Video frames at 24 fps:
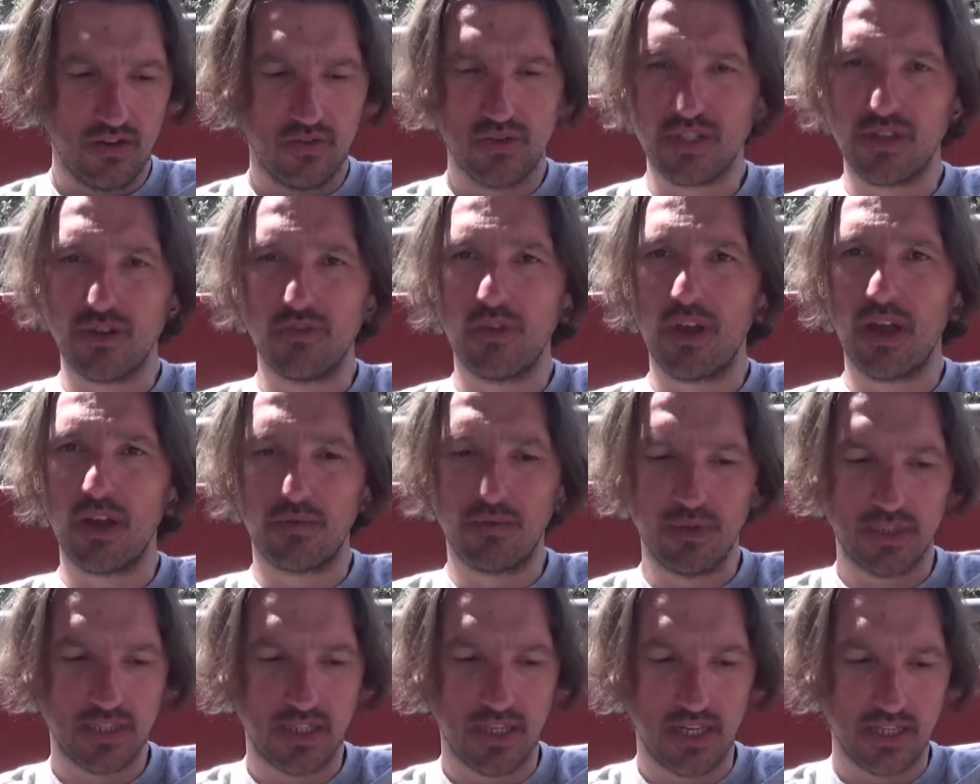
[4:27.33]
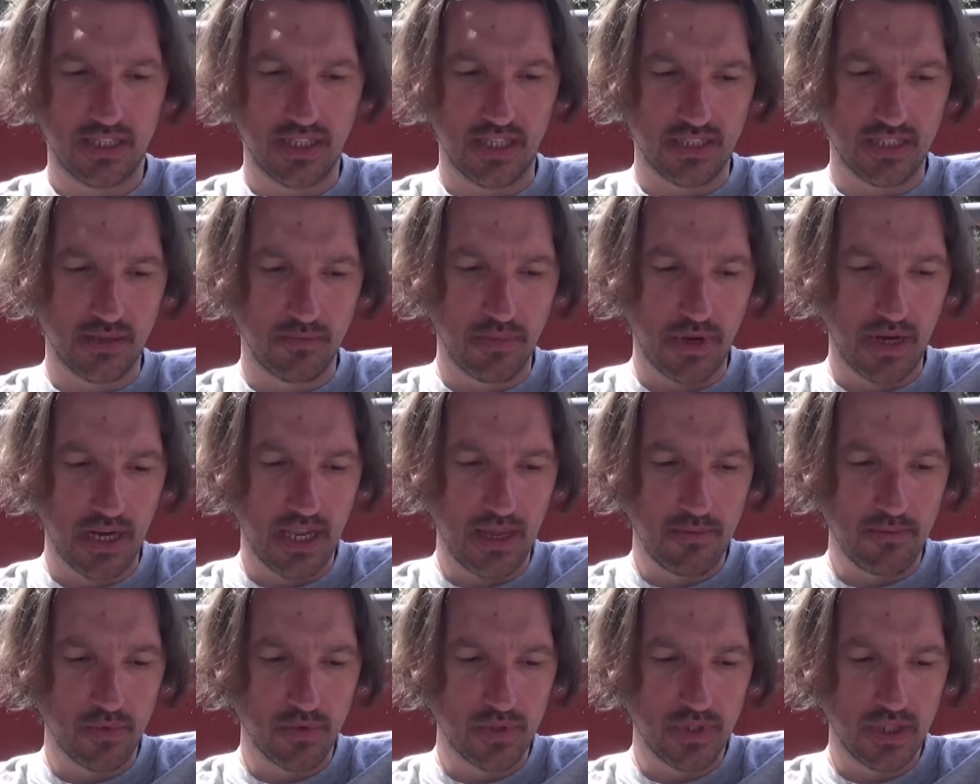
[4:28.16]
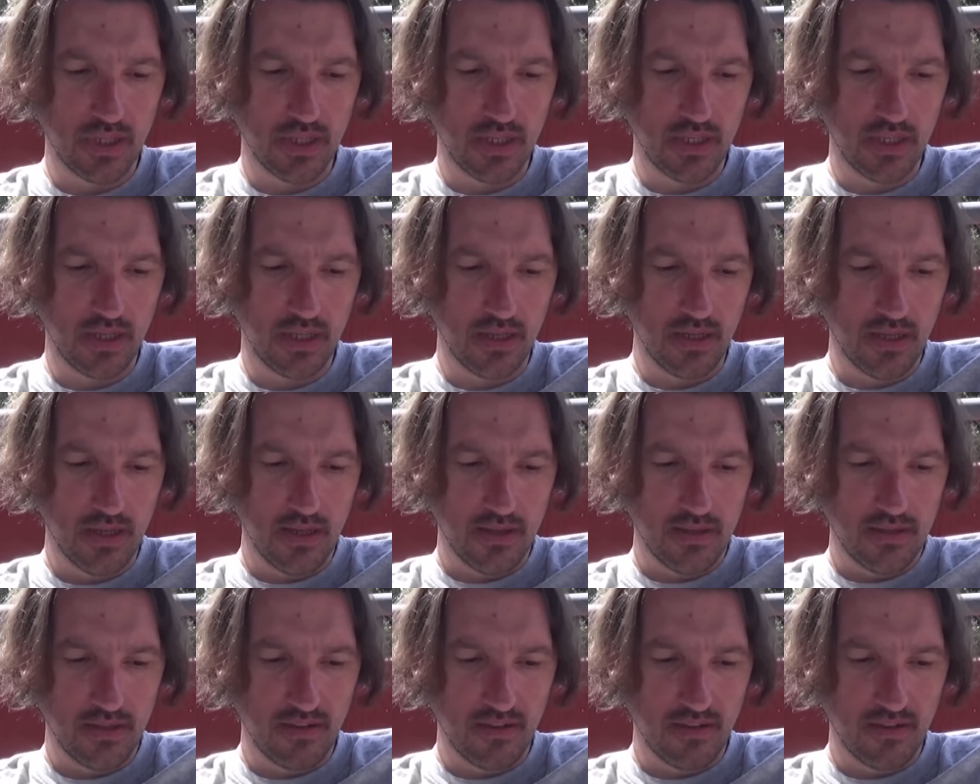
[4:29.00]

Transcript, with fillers: cosa vuoi acquistare te, se parliamo di,